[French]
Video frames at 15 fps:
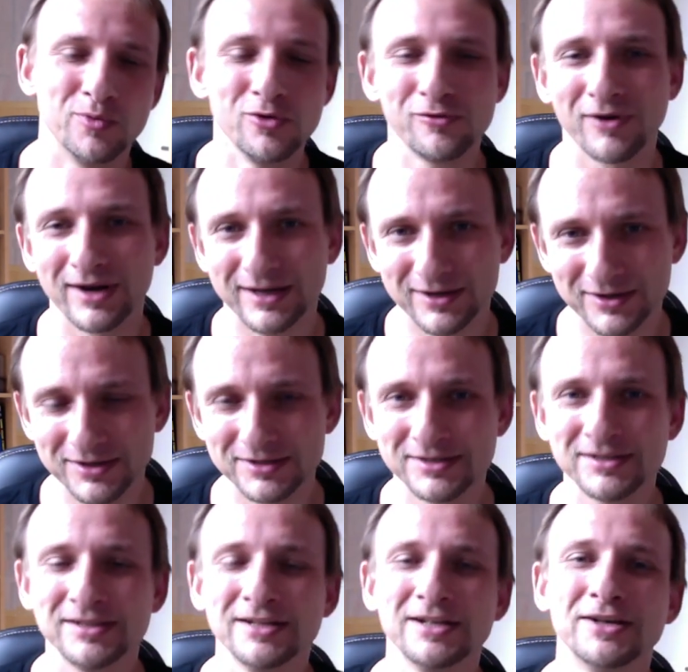Blue
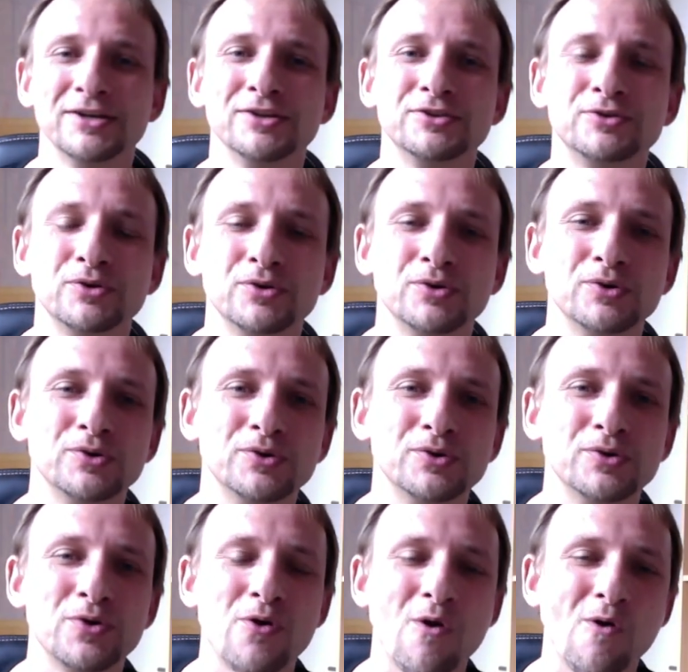Falcon, de
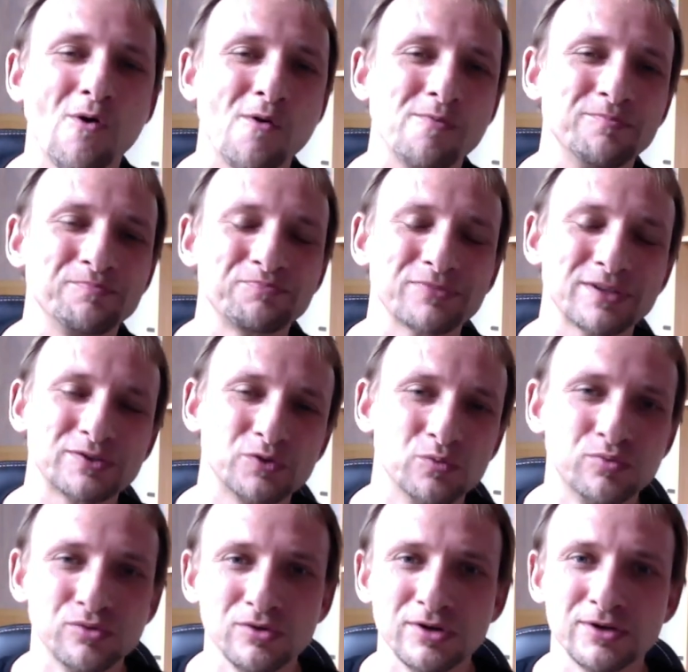euh, The
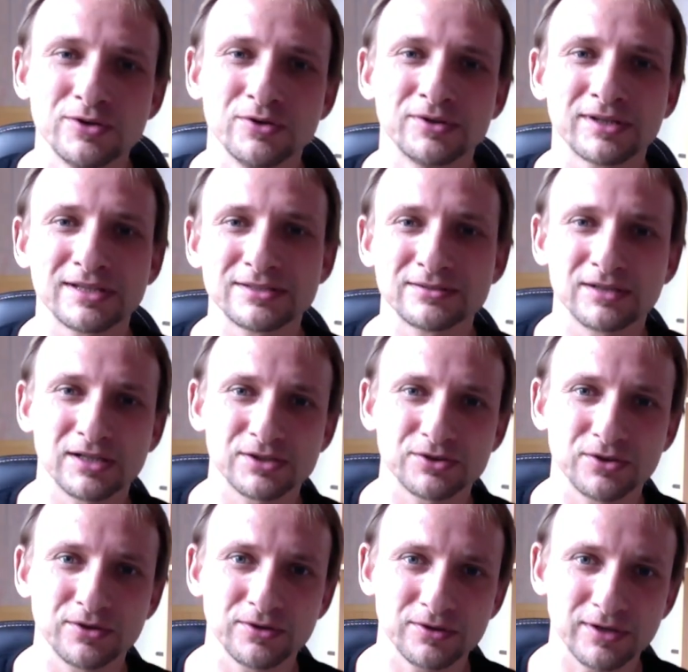Bull, de Tristan
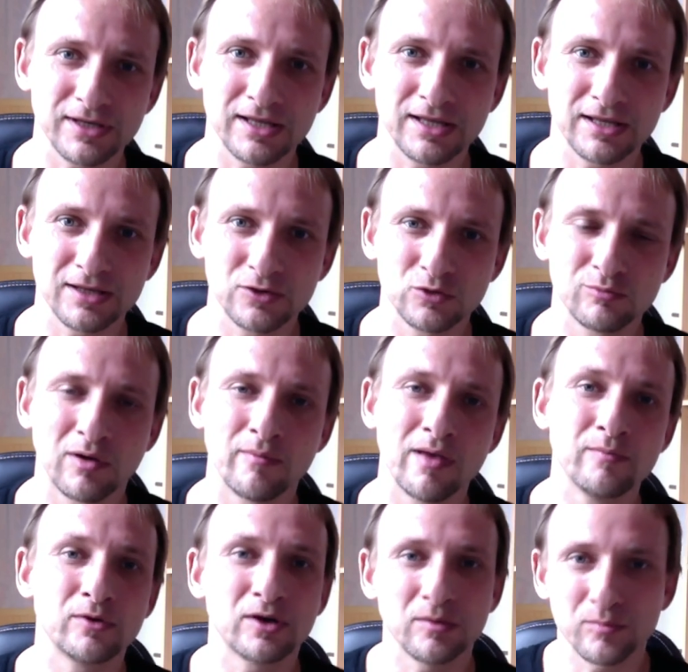Archer et de
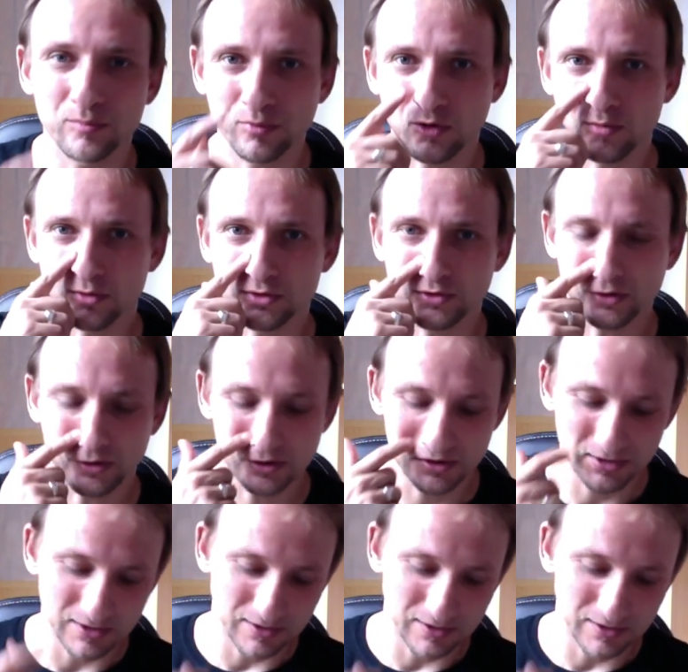moi-même comme promoteur.